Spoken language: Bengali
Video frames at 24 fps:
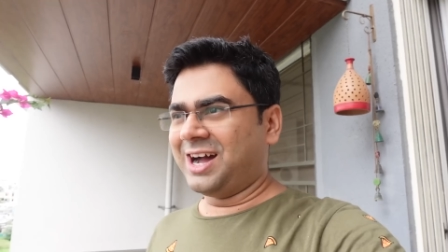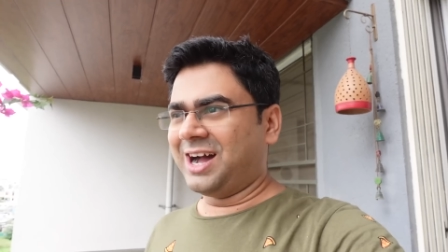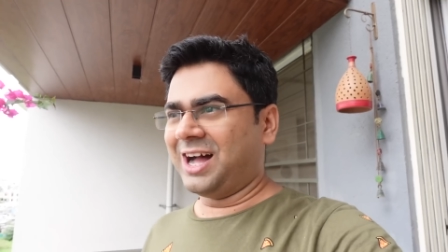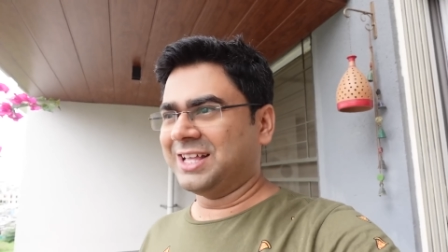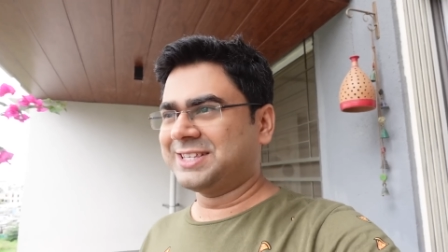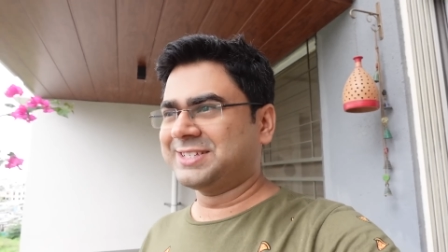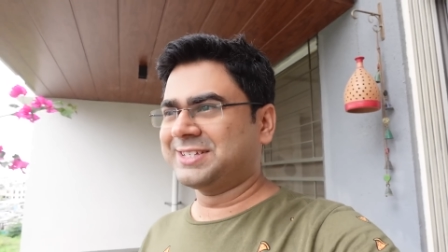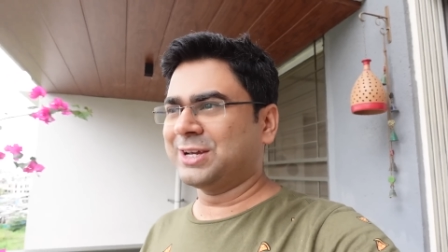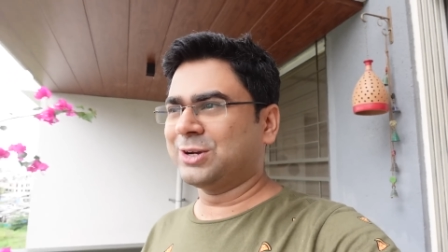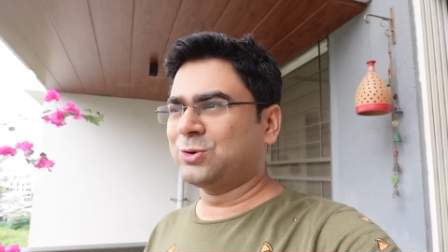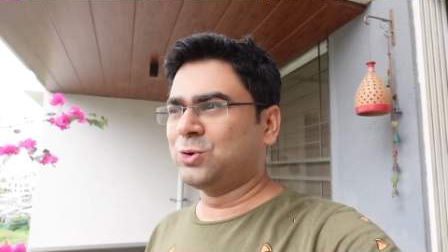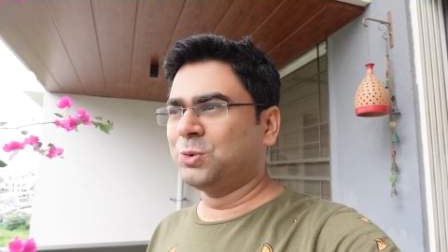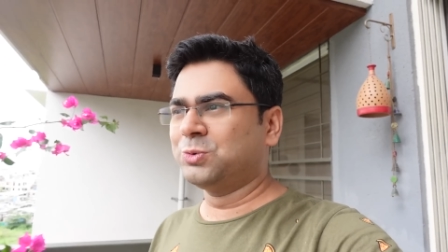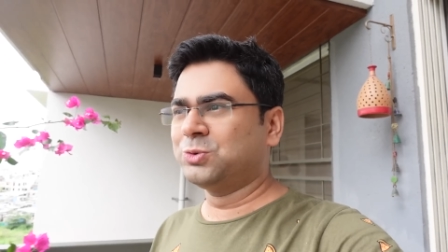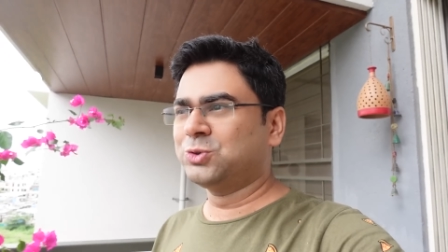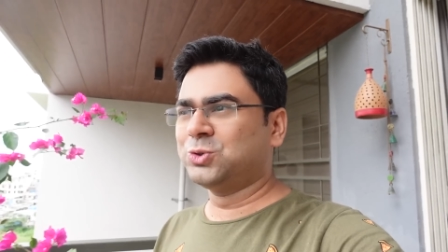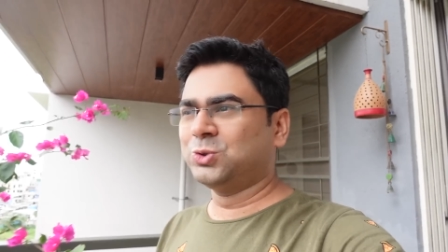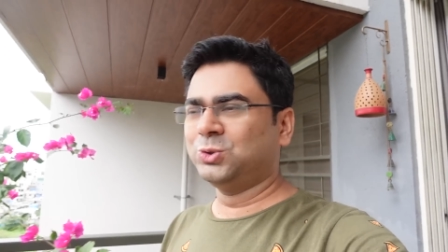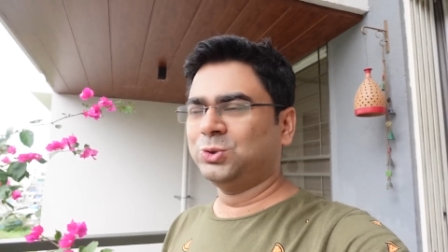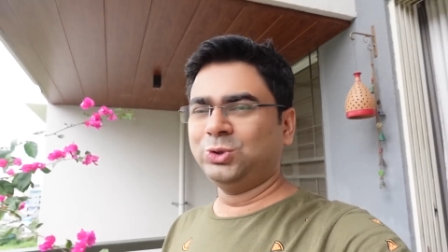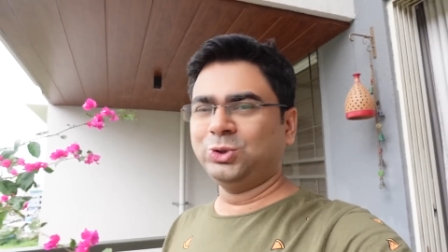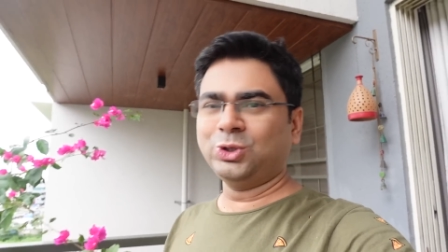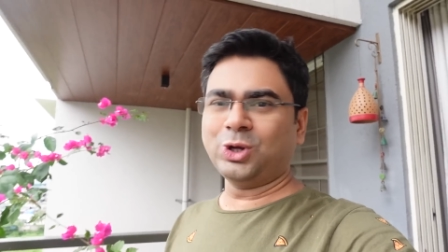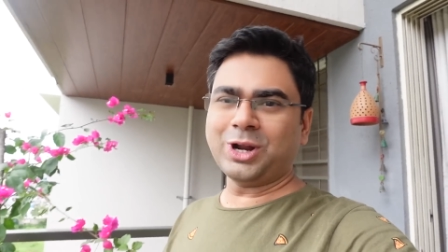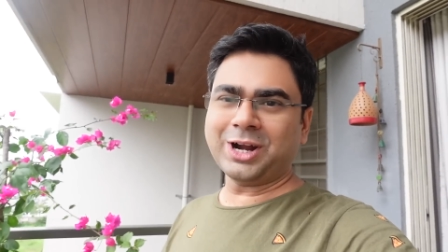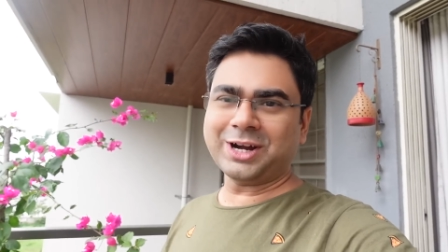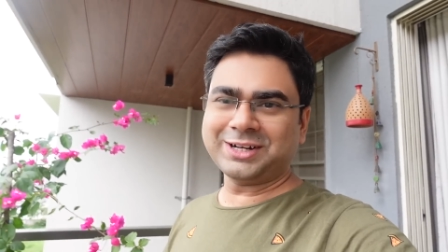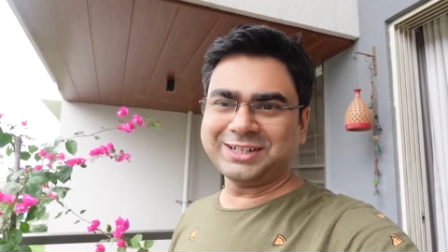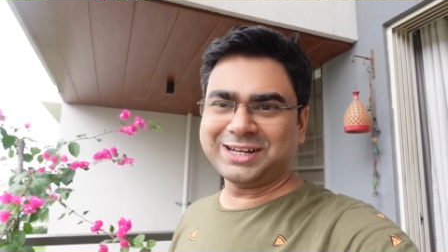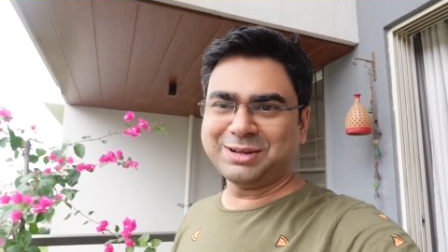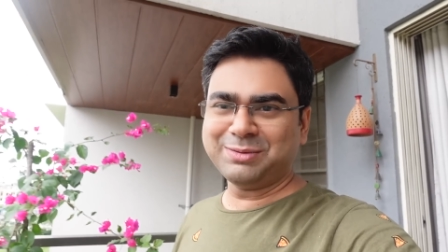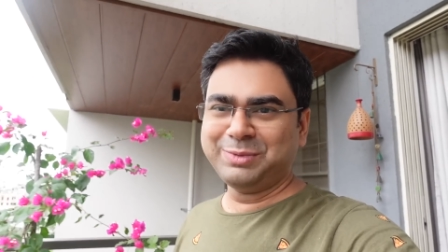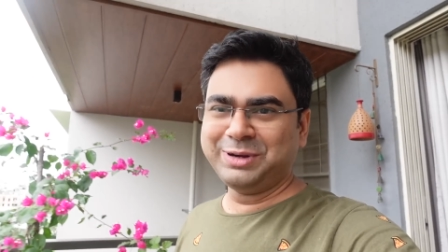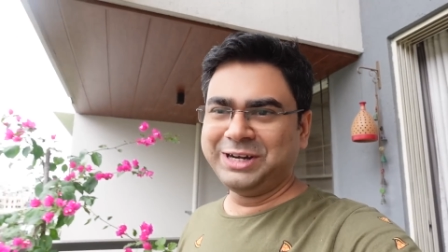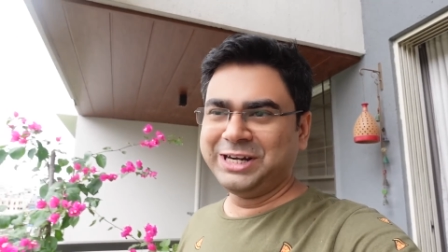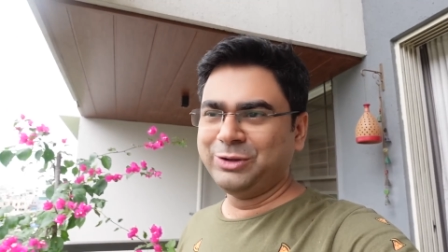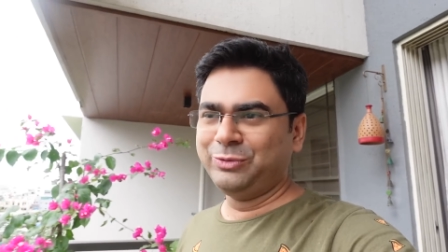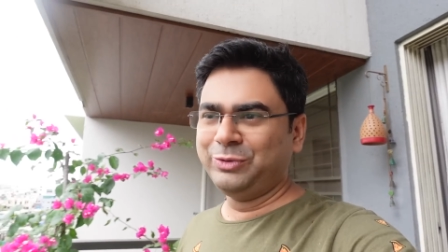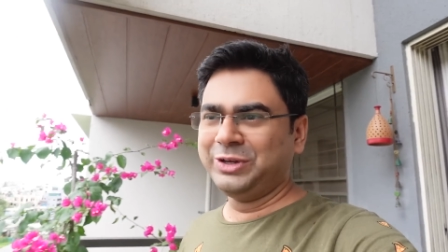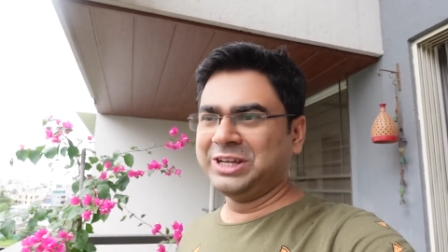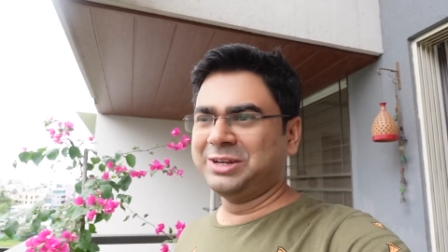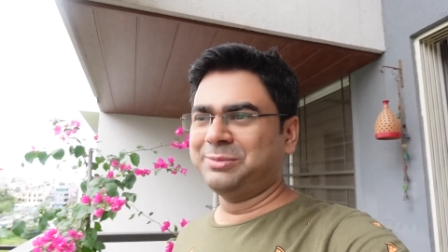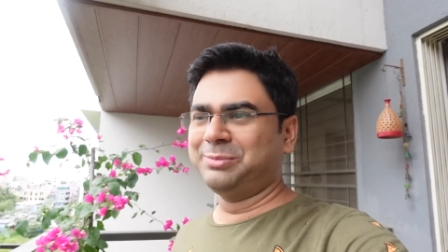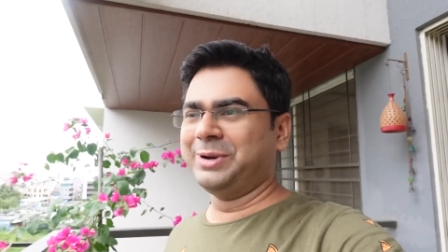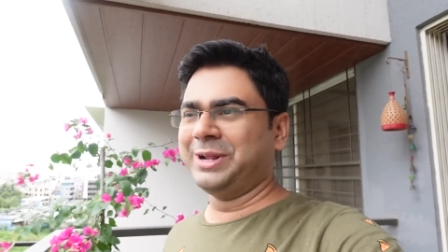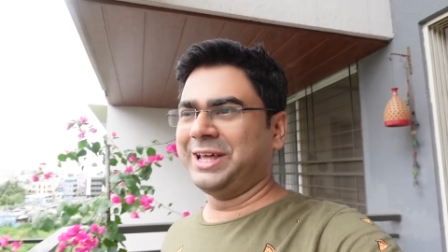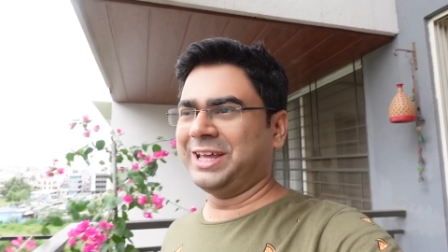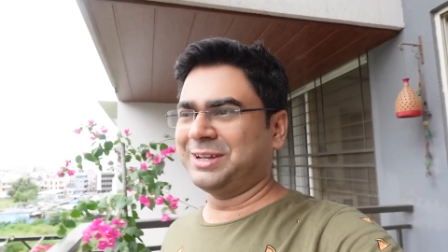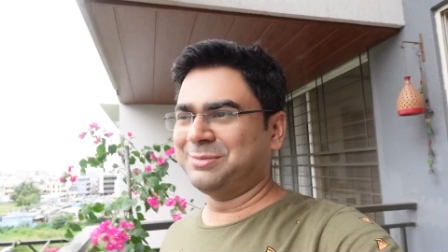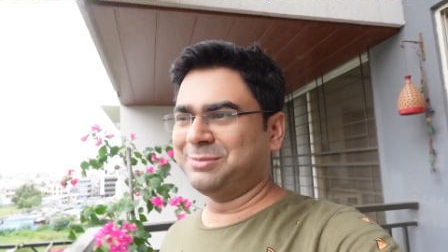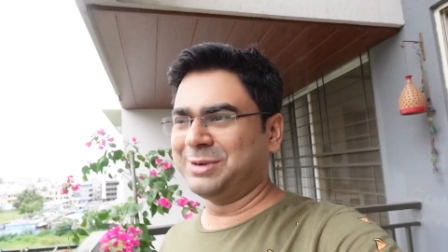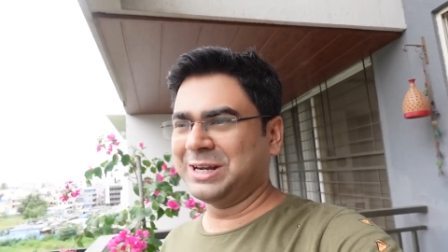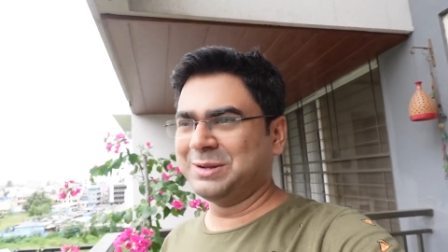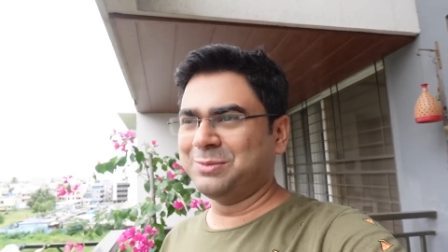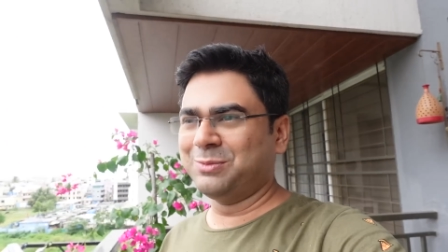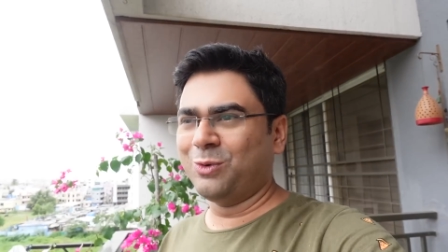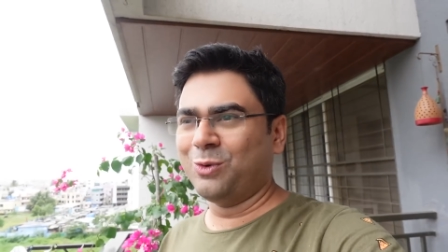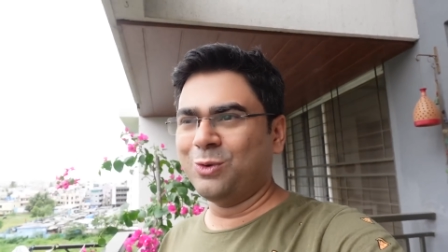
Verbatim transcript: আজকে খুব সুন্দর একটা মিড উইক ব্রেক মানে